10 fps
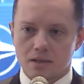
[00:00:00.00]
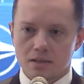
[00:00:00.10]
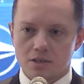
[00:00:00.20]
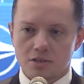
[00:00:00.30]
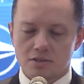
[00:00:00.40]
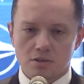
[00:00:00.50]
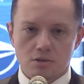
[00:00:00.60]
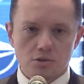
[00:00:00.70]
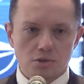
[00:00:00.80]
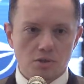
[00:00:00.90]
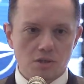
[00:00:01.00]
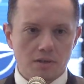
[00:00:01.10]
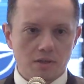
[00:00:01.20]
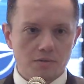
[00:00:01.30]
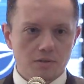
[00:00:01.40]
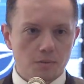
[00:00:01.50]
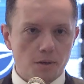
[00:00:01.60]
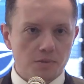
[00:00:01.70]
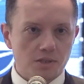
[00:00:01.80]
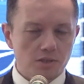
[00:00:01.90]
naszych zdolności do działania w
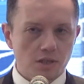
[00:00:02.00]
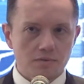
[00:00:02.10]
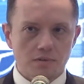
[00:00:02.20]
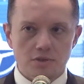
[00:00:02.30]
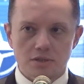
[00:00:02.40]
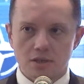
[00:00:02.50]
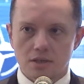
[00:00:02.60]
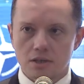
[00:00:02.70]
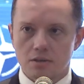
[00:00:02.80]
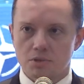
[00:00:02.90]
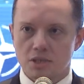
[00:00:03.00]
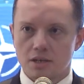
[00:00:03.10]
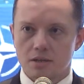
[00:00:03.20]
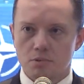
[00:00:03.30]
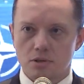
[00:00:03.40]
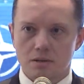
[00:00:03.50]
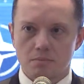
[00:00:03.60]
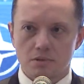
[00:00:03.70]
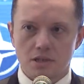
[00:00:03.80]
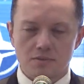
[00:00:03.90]
cyberprzestrzeni we wszystkich jej obszarach. Program
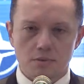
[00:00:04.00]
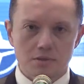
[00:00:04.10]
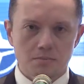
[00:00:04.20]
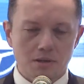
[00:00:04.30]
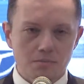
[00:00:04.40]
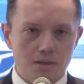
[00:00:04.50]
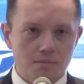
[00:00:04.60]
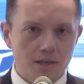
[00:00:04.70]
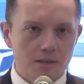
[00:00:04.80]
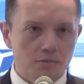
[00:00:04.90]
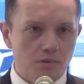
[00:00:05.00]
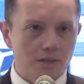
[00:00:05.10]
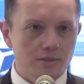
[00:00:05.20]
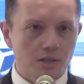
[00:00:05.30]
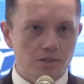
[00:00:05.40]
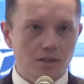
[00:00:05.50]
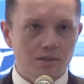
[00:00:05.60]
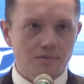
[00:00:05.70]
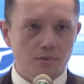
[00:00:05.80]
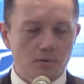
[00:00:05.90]
pod nazwą cybermil.pl, która jest także
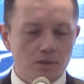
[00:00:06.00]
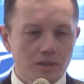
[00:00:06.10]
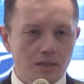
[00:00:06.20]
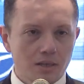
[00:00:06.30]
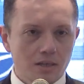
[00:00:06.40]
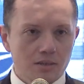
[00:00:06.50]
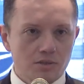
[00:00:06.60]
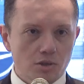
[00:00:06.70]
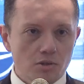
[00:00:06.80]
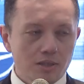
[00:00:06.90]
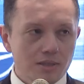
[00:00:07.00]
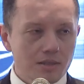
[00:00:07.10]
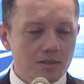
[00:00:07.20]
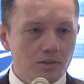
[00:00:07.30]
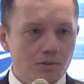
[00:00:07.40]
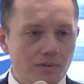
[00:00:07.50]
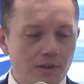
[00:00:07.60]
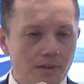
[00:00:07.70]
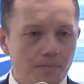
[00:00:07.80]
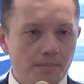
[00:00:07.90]
nazwą strony
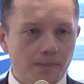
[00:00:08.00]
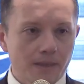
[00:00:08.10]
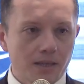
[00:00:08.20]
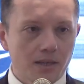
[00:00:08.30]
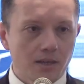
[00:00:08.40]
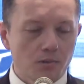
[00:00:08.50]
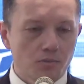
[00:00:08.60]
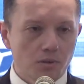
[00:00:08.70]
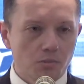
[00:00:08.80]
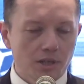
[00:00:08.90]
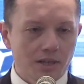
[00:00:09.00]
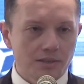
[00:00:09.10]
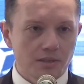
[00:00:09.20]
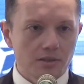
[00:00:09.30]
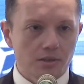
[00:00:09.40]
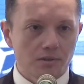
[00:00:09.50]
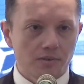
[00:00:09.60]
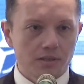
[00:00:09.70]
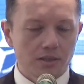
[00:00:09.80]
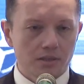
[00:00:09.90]
internetowej i kanałów komunikacji
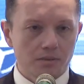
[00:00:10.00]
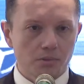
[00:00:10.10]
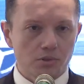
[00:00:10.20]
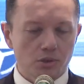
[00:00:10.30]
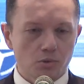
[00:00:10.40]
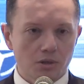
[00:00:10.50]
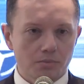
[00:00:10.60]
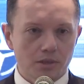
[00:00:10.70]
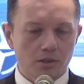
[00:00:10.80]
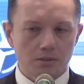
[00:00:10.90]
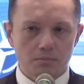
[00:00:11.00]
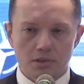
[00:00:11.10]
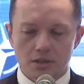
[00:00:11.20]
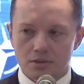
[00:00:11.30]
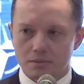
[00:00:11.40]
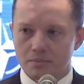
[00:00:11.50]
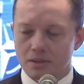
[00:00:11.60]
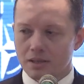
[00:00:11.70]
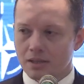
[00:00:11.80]
dedykowanych poszczególnym jego komponentom.